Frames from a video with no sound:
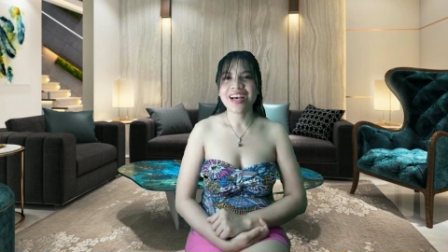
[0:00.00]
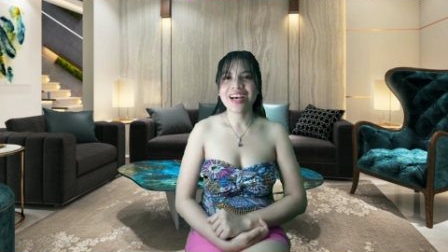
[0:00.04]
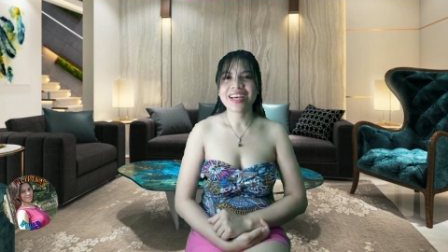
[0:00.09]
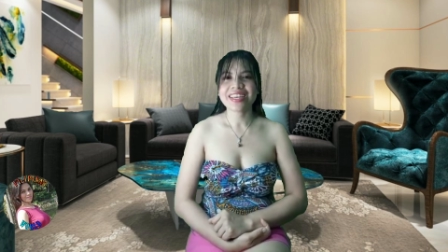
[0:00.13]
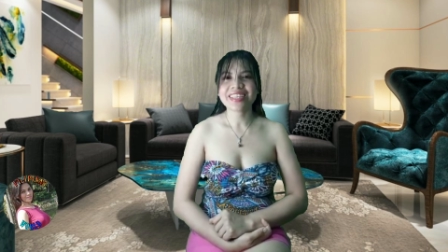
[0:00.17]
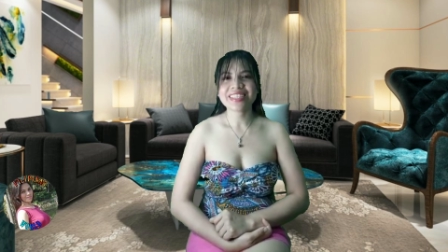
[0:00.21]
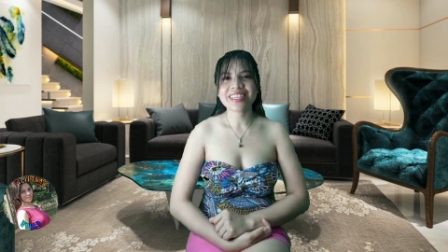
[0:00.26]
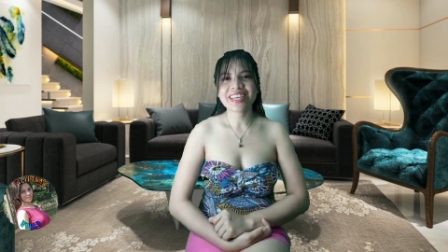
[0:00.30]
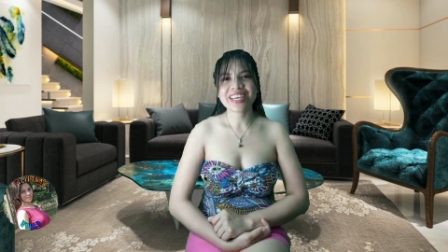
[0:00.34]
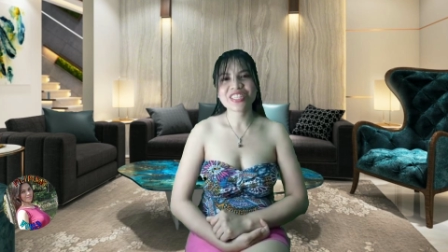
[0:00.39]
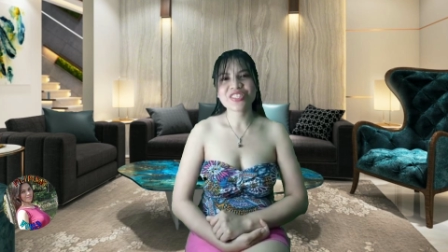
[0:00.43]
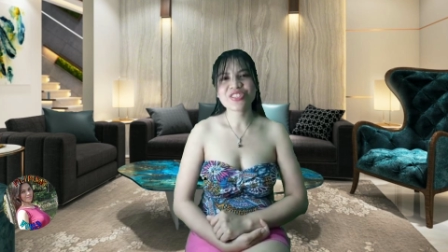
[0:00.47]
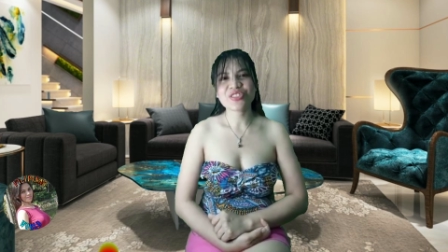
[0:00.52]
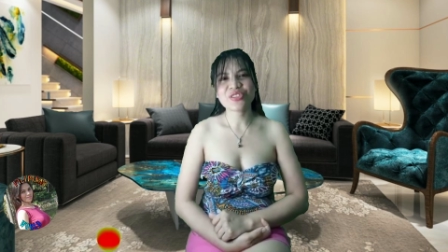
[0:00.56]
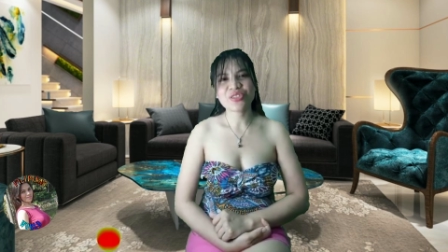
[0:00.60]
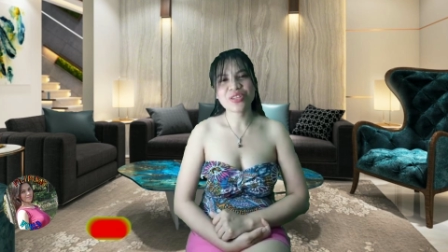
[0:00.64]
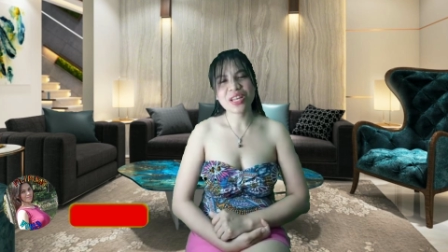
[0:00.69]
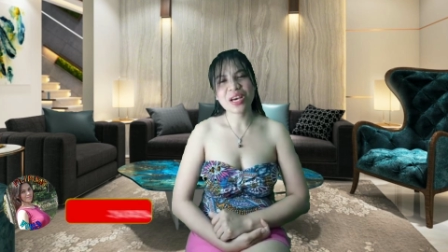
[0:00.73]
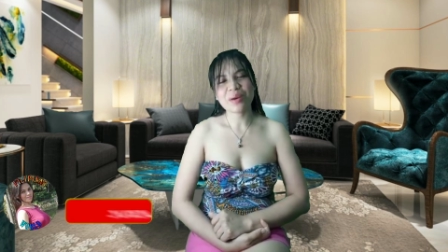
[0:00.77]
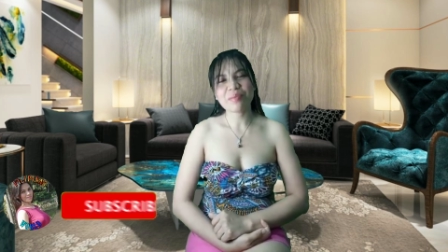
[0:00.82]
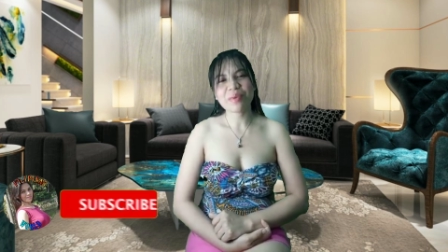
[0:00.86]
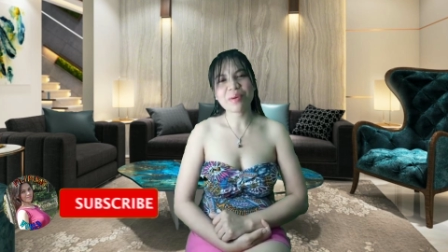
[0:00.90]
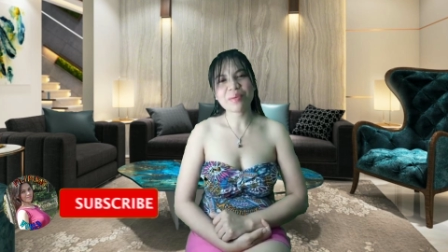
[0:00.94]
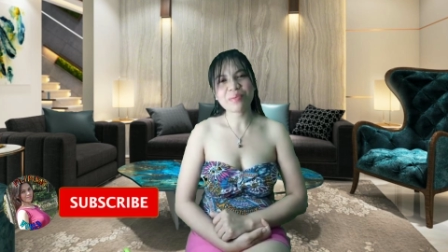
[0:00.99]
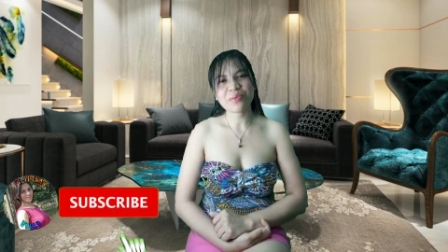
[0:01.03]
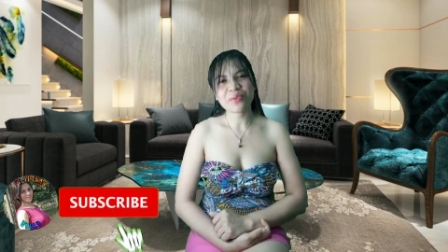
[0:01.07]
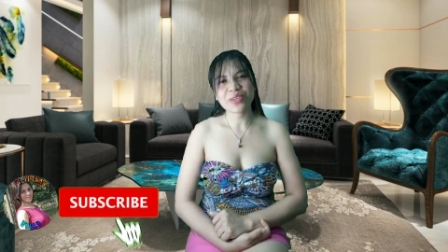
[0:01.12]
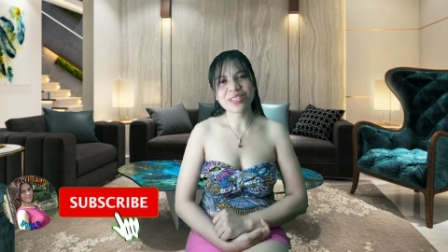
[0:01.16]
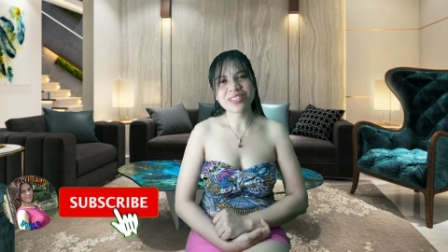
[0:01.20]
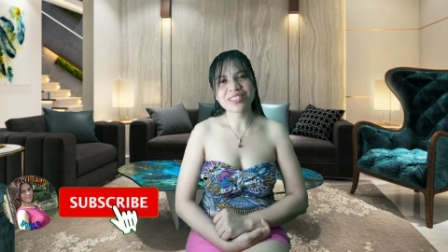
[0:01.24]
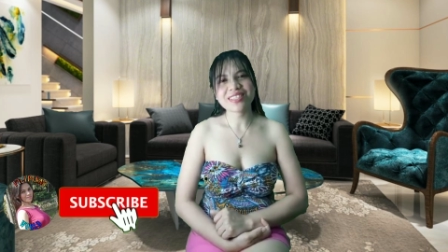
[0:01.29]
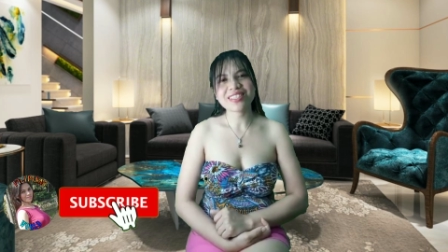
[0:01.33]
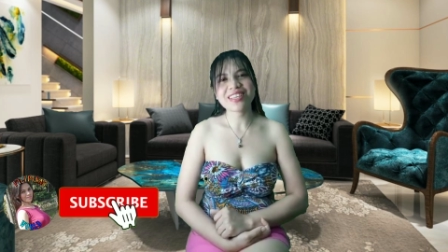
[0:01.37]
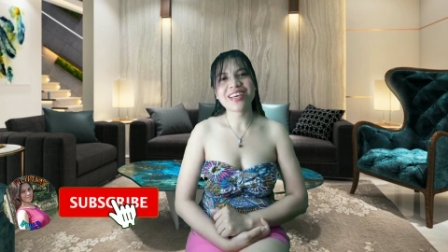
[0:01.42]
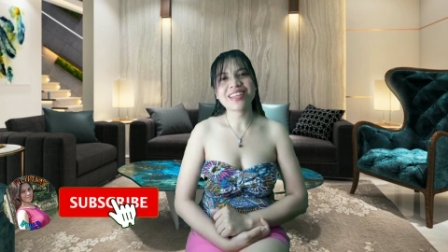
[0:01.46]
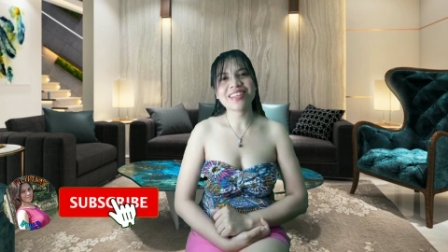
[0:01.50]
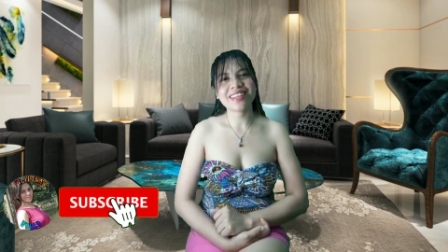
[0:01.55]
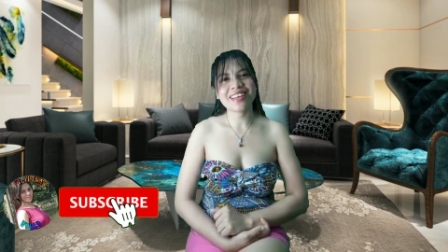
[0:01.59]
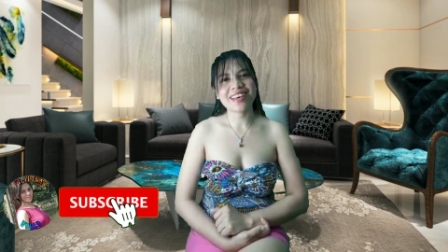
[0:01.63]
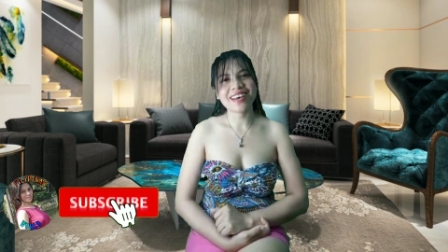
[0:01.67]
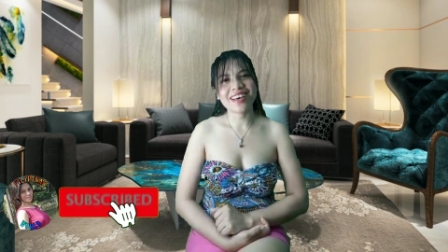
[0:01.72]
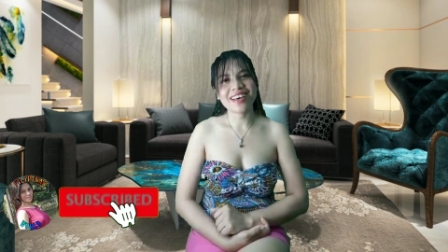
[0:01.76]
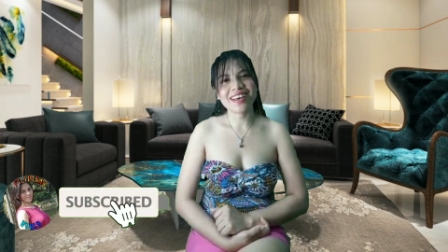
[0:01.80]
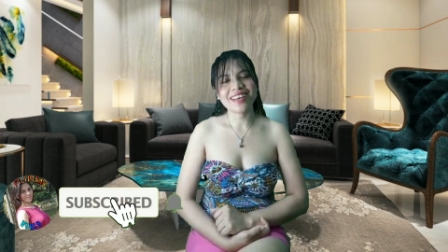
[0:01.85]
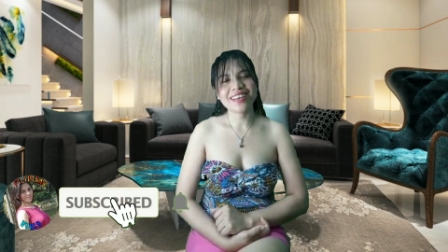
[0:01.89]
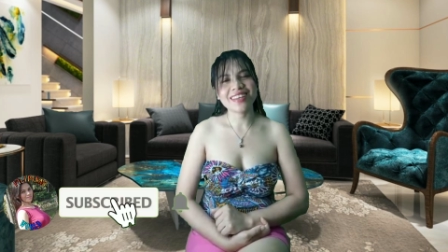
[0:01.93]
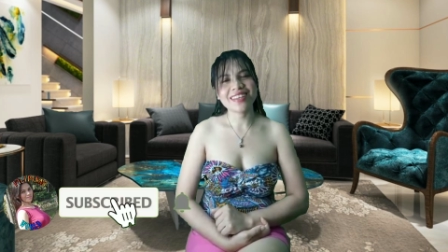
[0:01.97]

Hi guys, yun lamang po at sana